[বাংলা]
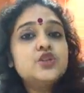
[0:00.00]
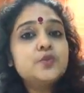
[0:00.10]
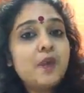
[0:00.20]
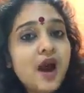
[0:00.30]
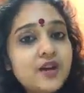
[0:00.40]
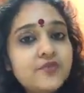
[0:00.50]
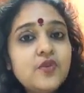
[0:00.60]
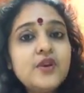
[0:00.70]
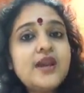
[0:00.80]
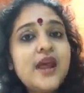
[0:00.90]

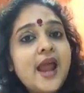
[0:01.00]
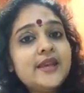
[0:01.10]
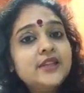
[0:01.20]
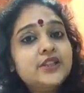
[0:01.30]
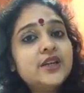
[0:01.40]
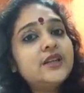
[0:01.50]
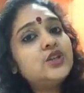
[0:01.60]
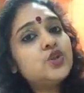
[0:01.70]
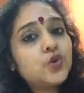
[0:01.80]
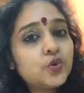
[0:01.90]
স্মার্টফোনের অ্যাডিকশানে
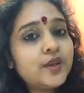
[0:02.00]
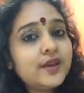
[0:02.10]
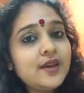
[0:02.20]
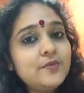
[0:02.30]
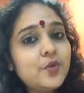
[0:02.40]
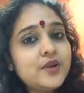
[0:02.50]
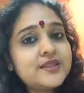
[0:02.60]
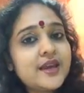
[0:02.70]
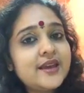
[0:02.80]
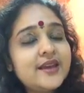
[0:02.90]
ছোট থেকেই পড়ে
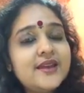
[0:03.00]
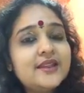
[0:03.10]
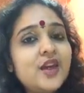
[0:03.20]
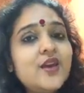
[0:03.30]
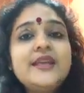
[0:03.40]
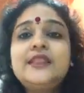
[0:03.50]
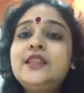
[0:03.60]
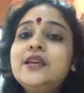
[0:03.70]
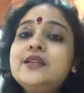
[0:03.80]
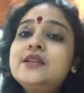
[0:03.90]
যায় তাহলে এই
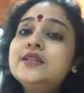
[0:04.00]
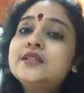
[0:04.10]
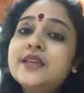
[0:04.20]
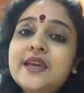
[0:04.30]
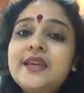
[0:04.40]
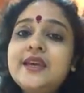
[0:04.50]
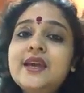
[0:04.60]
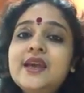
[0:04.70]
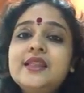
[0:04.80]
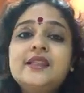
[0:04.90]
তিনটে স্কিলই
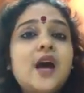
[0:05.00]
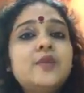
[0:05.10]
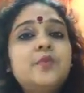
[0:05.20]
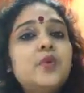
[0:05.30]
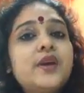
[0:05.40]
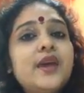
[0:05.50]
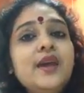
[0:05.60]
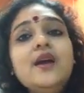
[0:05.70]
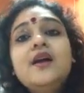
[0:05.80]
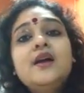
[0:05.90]
তার পক্ষে